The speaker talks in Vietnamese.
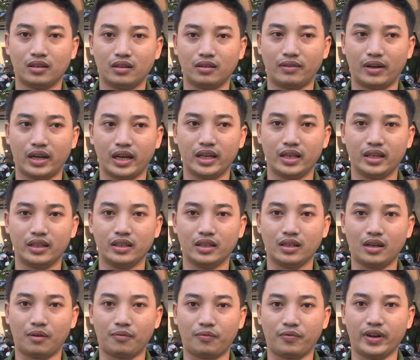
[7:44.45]
về
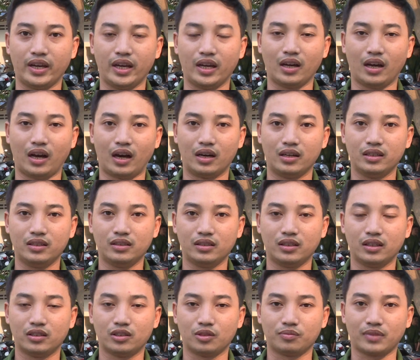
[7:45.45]
những học viên ở
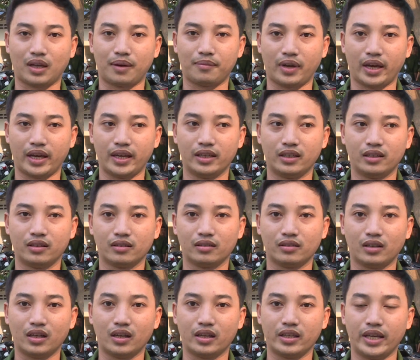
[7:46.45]
trung tâm này
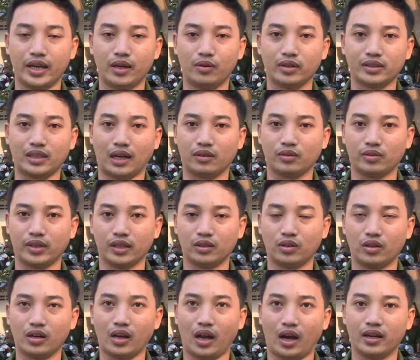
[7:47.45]
rất là nhiều để tạo điều kiện
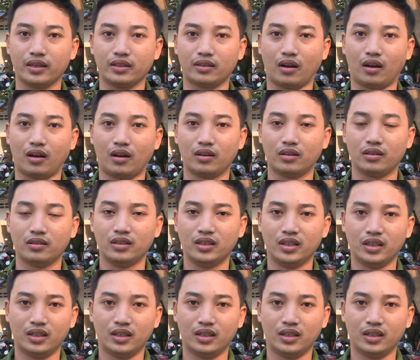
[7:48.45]
thuận lợi cho